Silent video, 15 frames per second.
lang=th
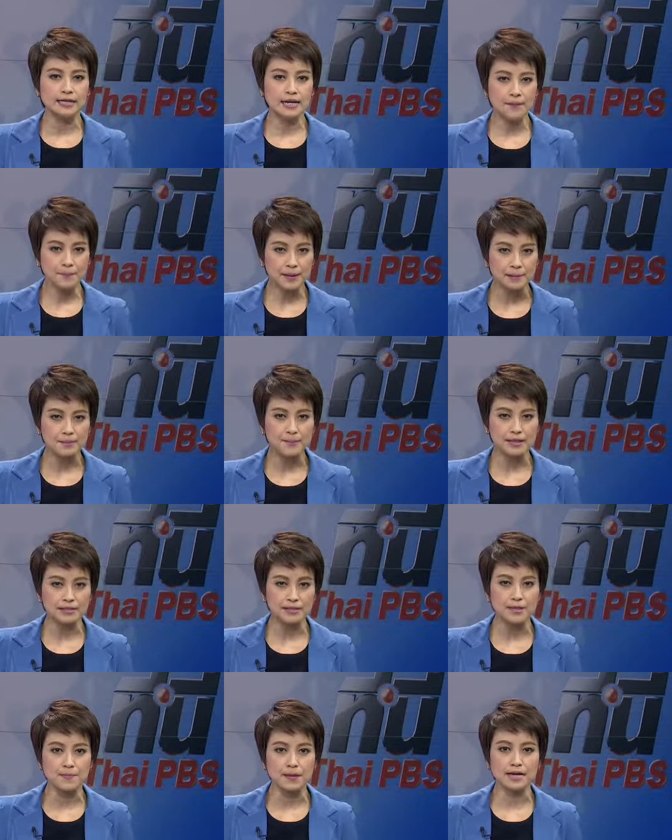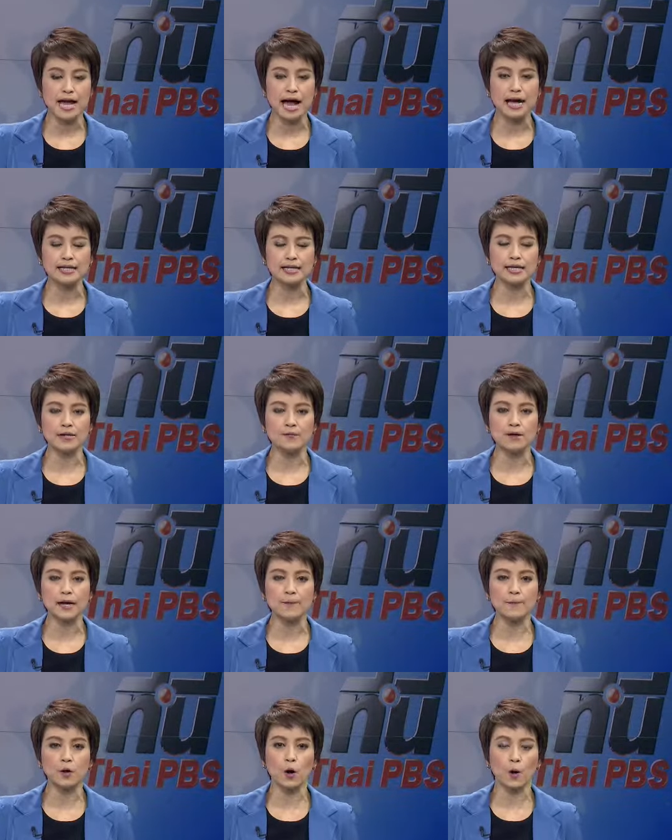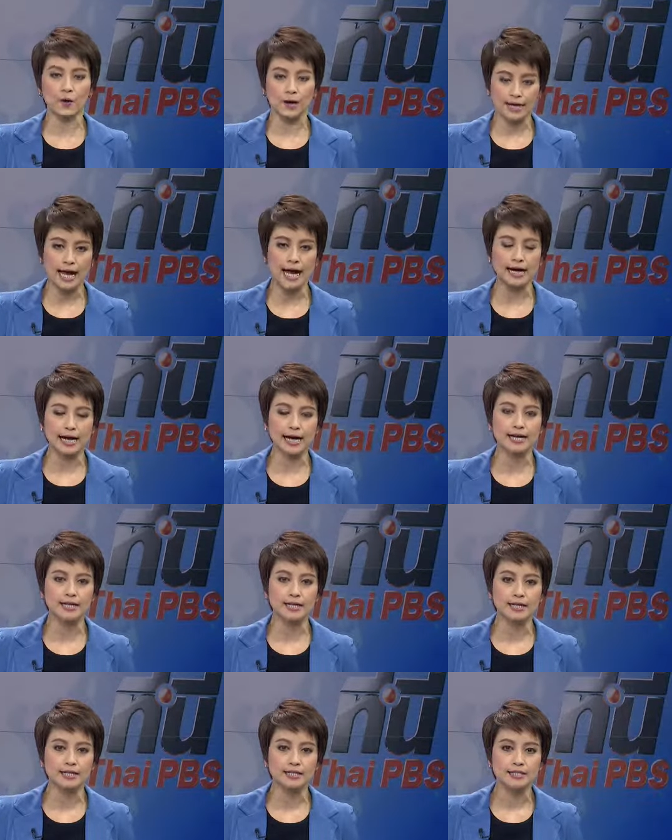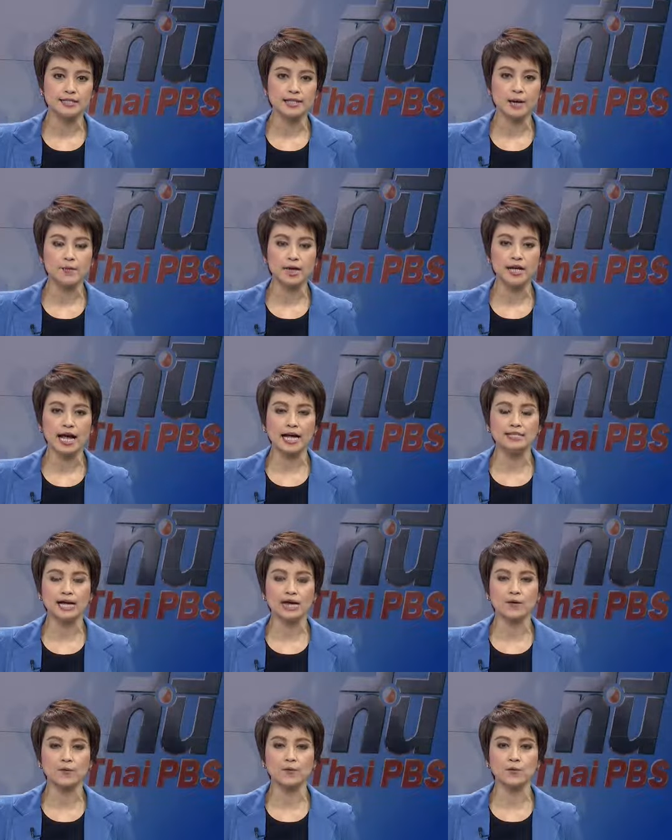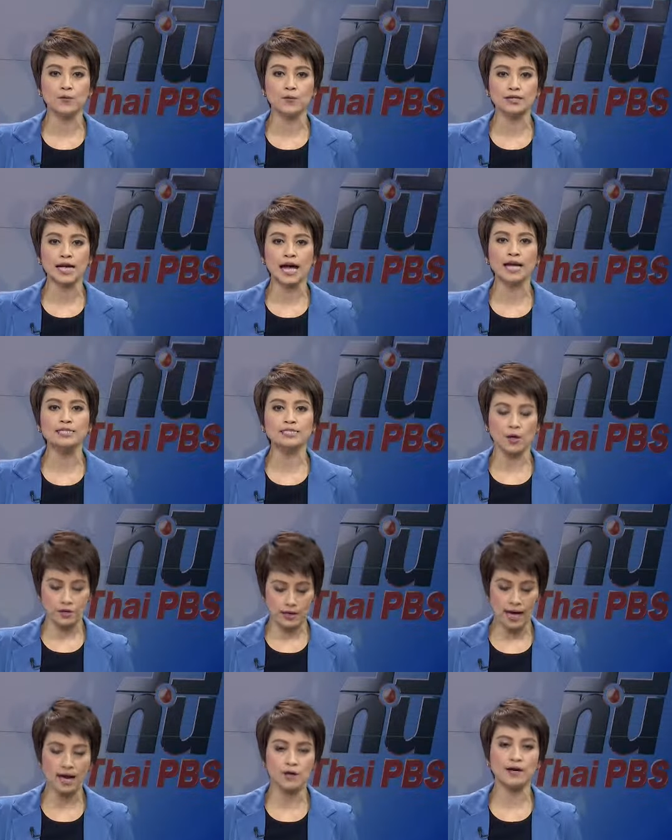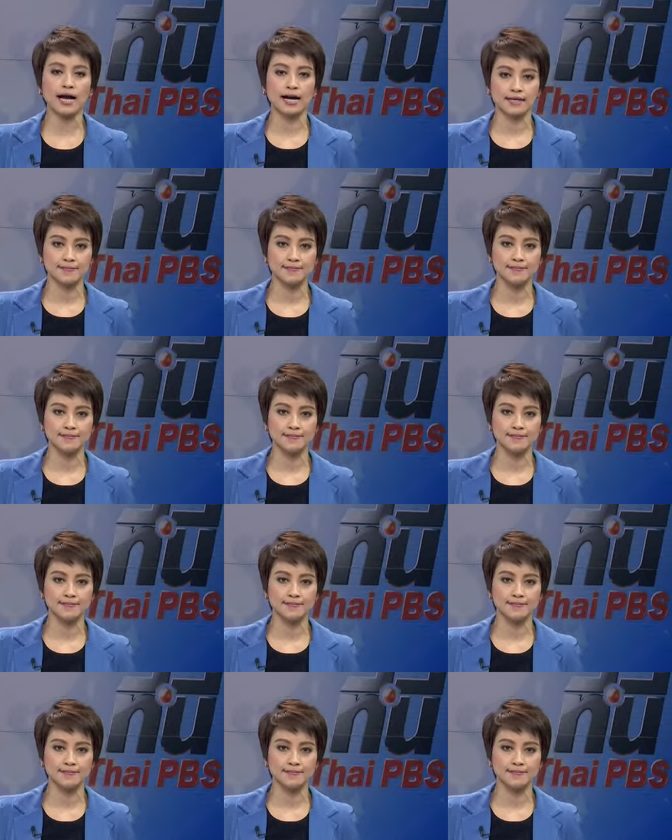ที่ผิดปกติบางอย่างเกี่ยวกับกองขยะค่ะ ติดตามรายงานจากคุณอุรชัยสอนแก้วค่ะ